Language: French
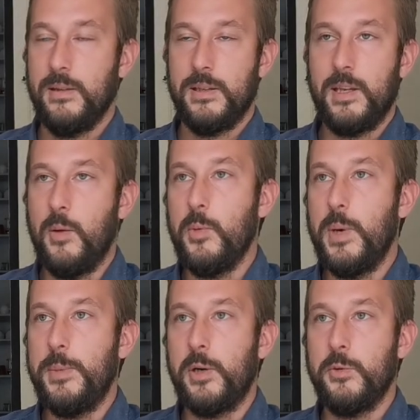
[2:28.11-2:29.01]
qui est un peu
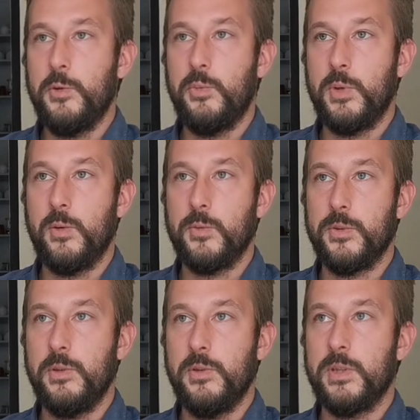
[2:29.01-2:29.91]
ma marotte depuis
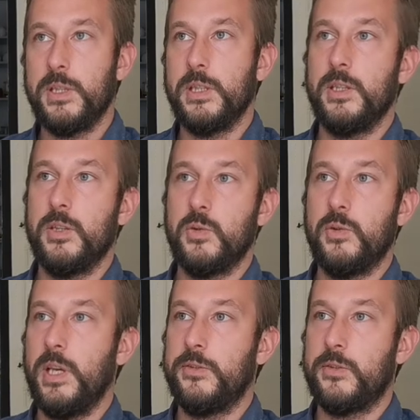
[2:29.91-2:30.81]
longtemps et je
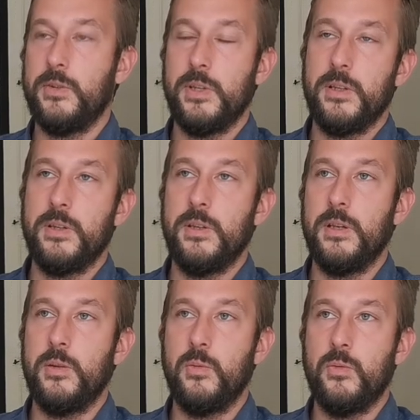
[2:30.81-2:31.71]
teste des,
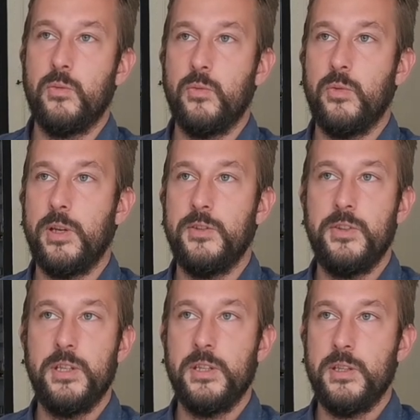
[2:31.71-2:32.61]
des nouvelles
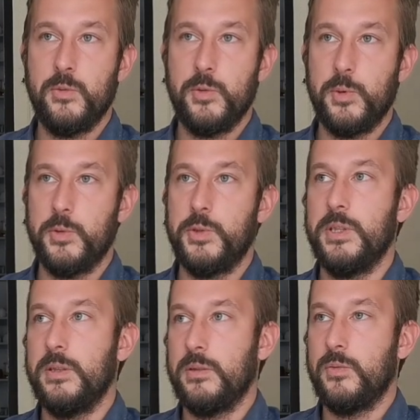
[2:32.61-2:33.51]
idées, des nouveaux
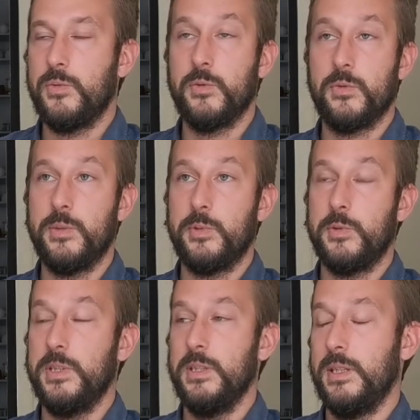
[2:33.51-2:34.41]
projets en fonction des
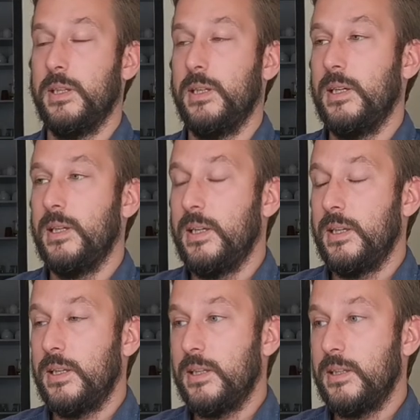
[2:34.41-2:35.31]
projets.
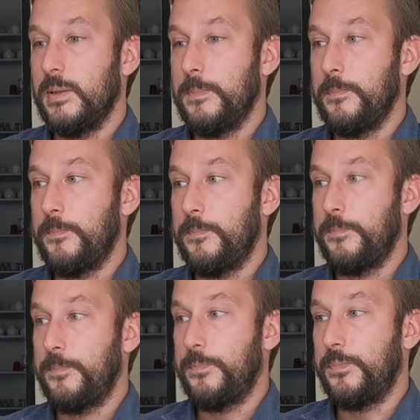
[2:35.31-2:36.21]
Et,
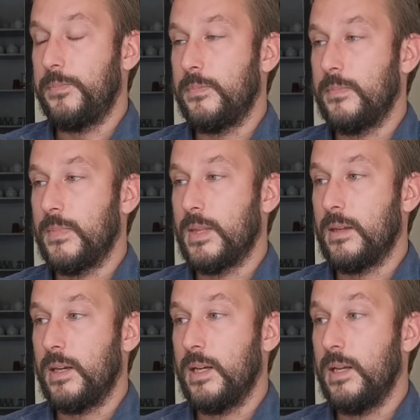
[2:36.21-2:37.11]
hum,
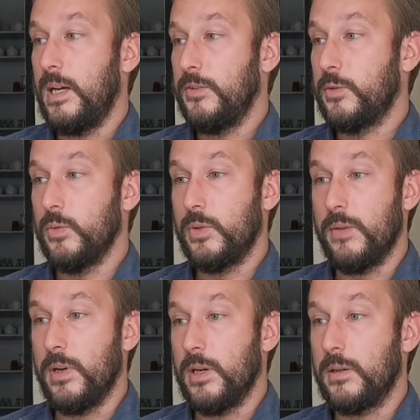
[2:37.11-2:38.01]
et là, il se trouve qu'il y
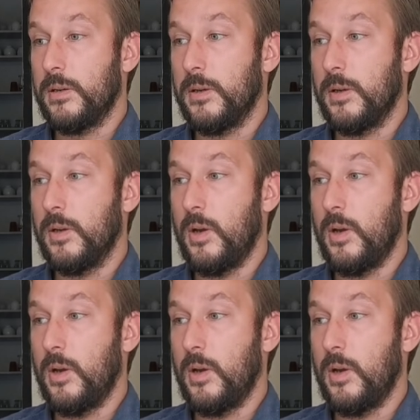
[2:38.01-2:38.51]
avait un,